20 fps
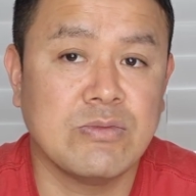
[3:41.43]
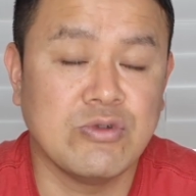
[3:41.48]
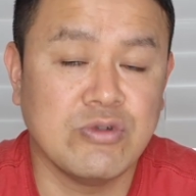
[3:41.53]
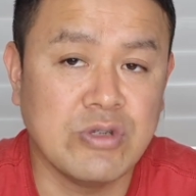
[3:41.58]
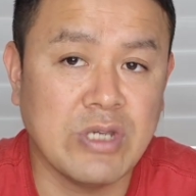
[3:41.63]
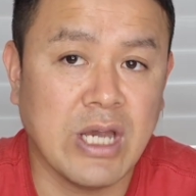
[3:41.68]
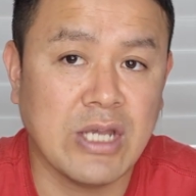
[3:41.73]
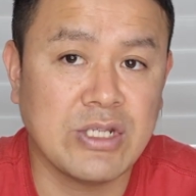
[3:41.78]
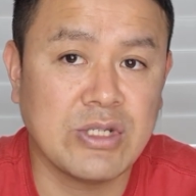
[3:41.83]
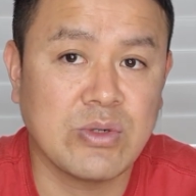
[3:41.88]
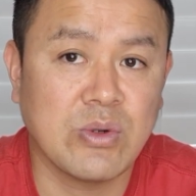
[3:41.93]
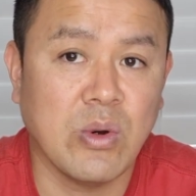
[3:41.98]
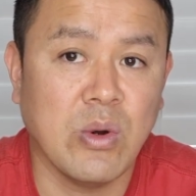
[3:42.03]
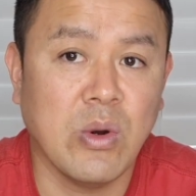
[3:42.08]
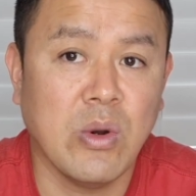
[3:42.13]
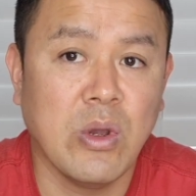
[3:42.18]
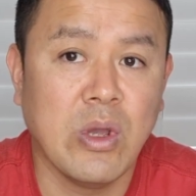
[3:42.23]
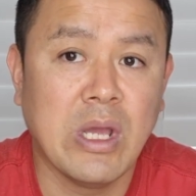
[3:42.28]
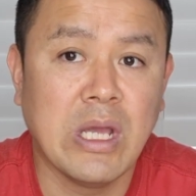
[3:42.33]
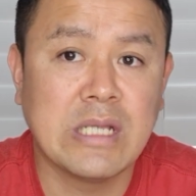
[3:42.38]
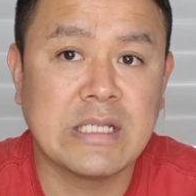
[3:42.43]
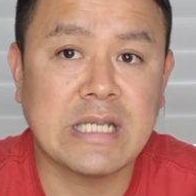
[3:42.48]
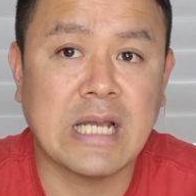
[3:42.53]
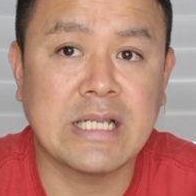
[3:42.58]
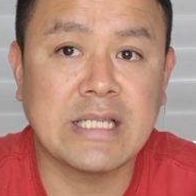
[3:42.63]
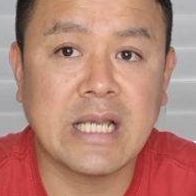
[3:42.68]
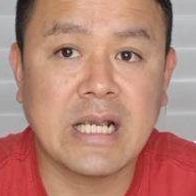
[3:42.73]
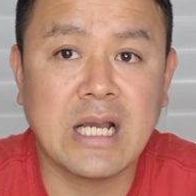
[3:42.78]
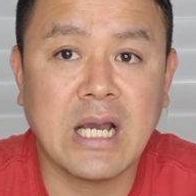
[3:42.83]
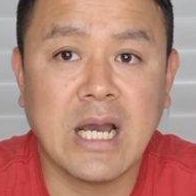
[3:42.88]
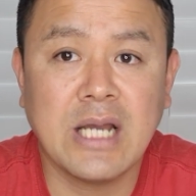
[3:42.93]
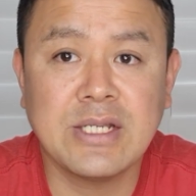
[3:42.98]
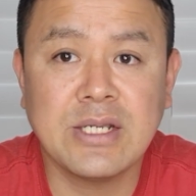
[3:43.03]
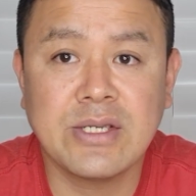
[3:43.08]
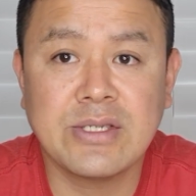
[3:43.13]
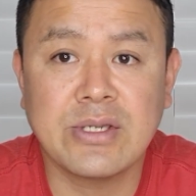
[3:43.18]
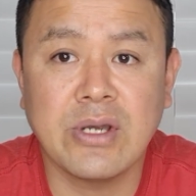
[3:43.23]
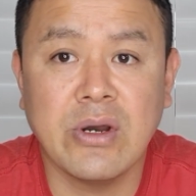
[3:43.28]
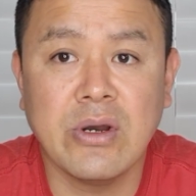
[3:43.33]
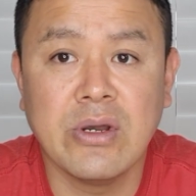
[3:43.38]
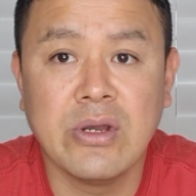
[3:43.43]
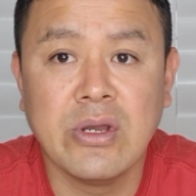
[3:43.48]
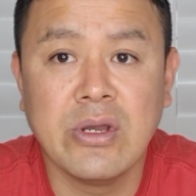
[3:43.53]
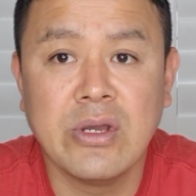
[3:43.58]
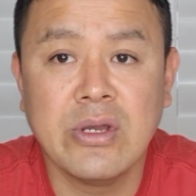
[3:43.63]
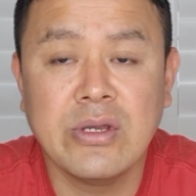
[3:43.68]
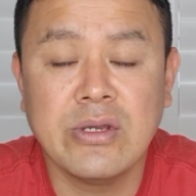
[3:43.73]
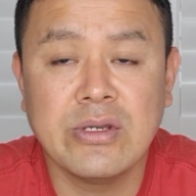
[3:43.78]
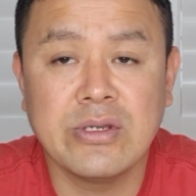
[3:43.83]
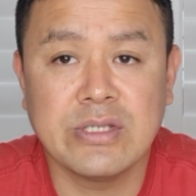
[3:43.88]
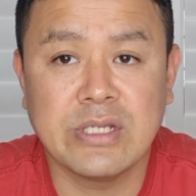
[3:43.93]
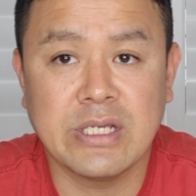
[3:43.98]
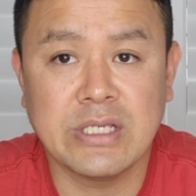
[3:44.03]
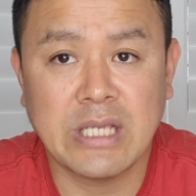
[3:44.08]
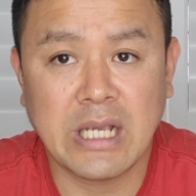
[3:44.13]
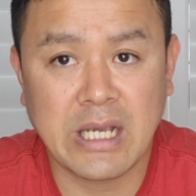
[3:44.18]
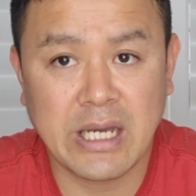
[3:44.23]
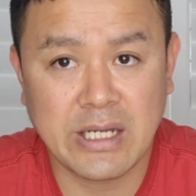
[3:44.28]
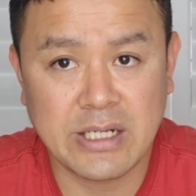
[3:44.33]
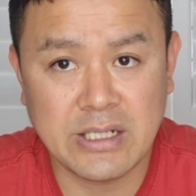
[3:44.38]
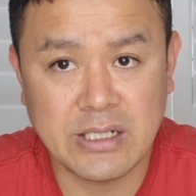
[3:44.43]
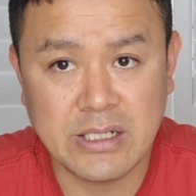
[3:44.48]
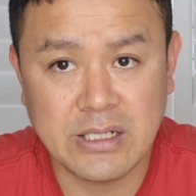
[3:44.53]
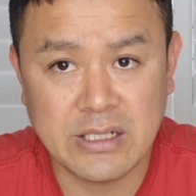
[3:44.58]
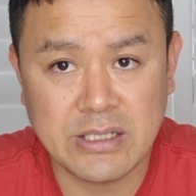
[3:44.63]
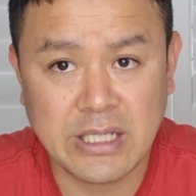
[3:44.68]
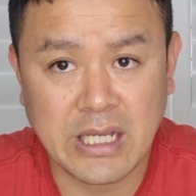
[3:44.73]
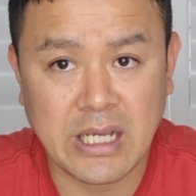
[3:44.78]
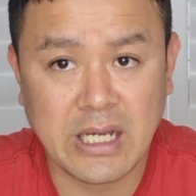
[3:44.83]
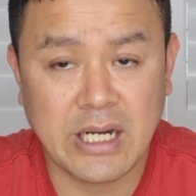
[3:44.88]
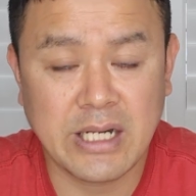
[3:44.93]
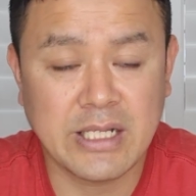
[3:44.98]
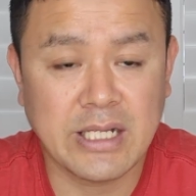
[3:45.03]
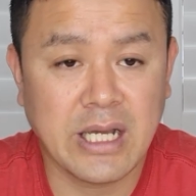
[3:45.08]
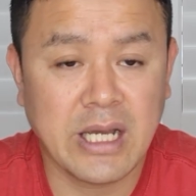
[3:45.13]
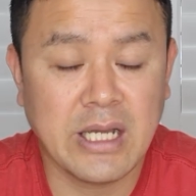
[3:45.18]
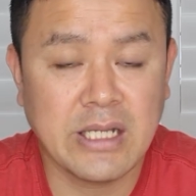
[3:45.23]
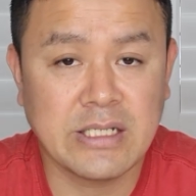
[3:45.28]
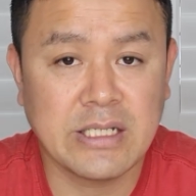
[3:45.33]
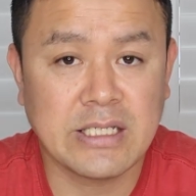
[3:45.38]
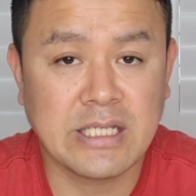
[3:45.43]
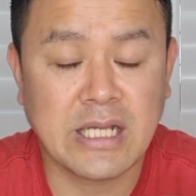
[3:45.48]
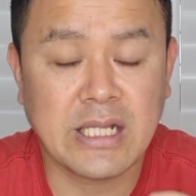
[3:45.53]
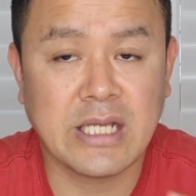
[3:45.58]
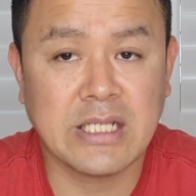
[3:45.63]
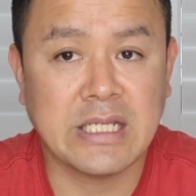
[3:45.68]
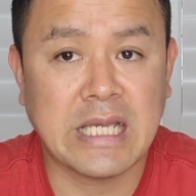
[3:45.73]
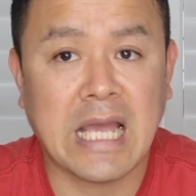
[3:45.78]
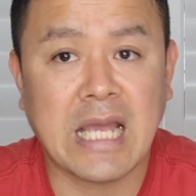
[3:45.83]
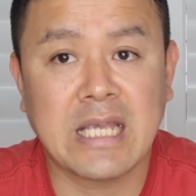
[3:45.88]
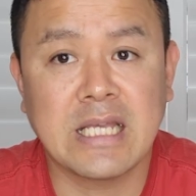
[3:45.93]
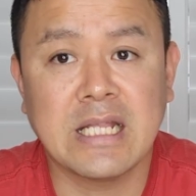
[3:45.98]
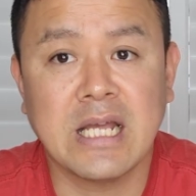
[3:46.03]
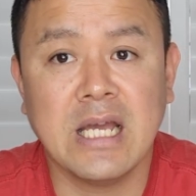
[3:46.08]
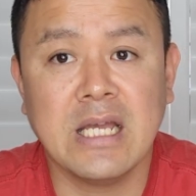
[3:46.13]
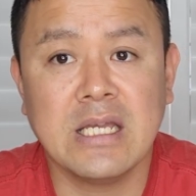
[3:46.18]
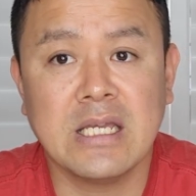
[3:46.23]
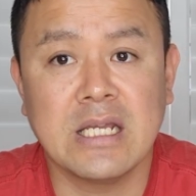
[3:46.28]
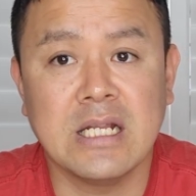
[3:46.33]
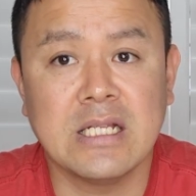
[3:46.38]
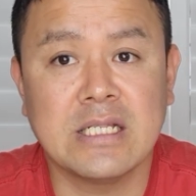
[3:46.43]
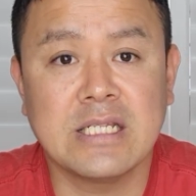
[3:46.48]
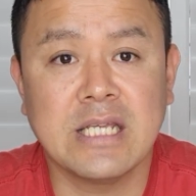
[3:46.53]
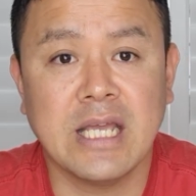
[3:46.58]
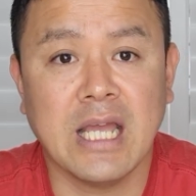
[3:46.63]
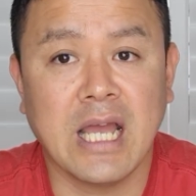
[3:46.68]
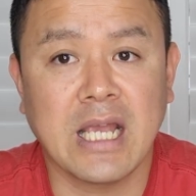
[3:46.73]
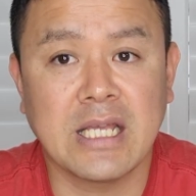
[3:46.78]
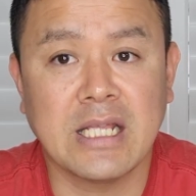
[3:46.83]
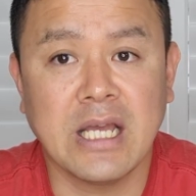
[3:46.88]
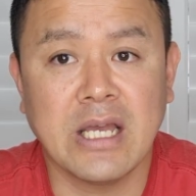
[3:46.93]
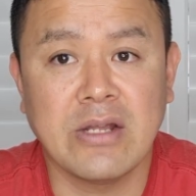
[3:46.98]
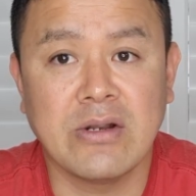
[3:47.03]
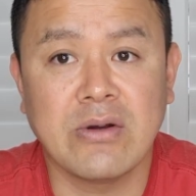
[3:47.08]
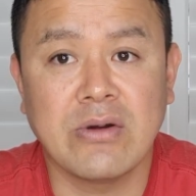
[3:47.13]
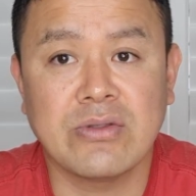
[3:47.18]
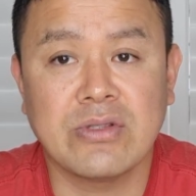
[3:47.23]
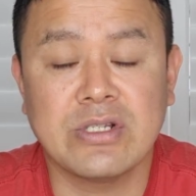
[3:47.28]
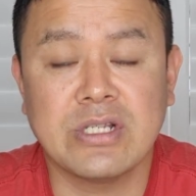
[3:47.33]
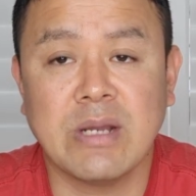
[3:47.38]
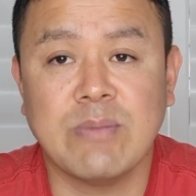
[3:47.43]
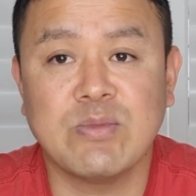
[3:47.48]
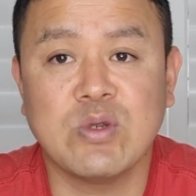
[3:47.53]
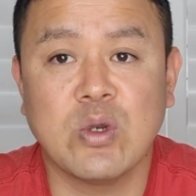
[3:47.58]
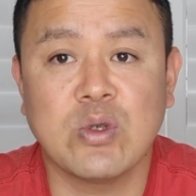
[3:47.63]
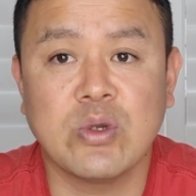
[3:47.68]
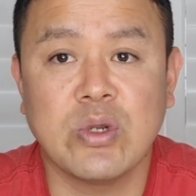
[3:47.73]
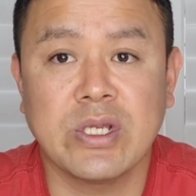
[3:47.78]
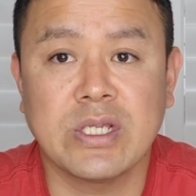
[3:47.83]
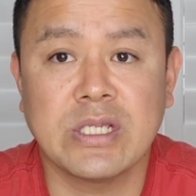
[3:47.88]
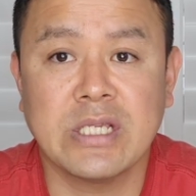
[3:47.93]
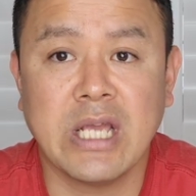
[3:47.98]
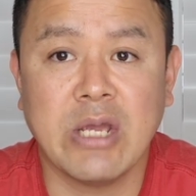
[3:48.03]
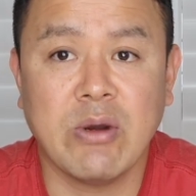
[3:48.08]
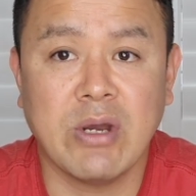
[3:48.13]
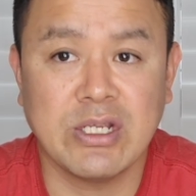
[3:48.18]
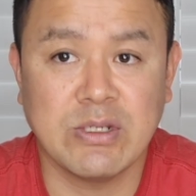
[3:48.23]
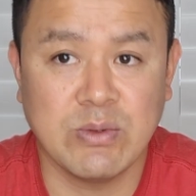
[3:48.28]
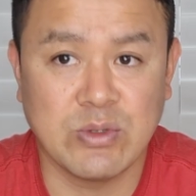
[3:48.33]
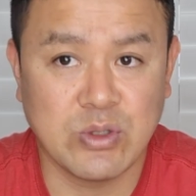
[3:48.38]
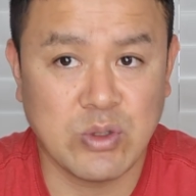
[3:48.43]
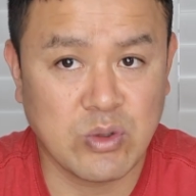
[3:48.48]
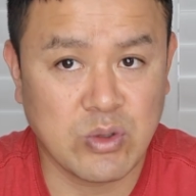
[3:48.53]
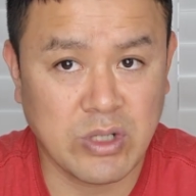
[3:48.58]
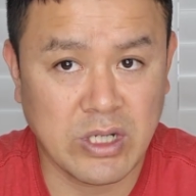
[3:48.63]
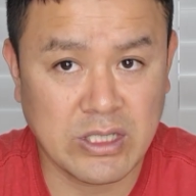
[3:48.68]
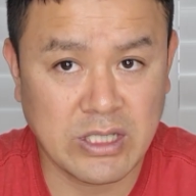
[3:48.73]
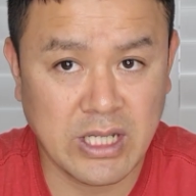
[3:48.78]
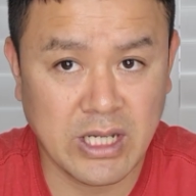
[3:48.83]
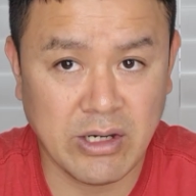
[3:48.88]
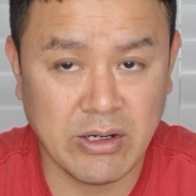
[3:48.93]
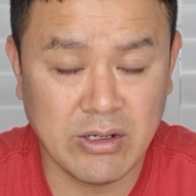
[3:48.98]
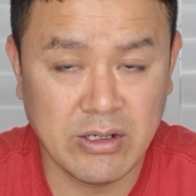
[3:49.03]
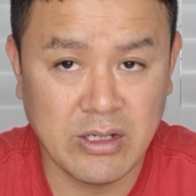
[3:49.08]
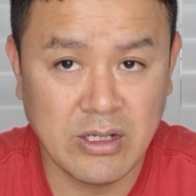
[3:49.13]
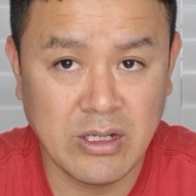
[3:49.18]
유의하시고 잘 생각하셔서 이제 색깔을 색깔이나 이제 산화제 양이나 일제 양이나 이런 것도 조절해서 사용하시면 좋을 것 같아요.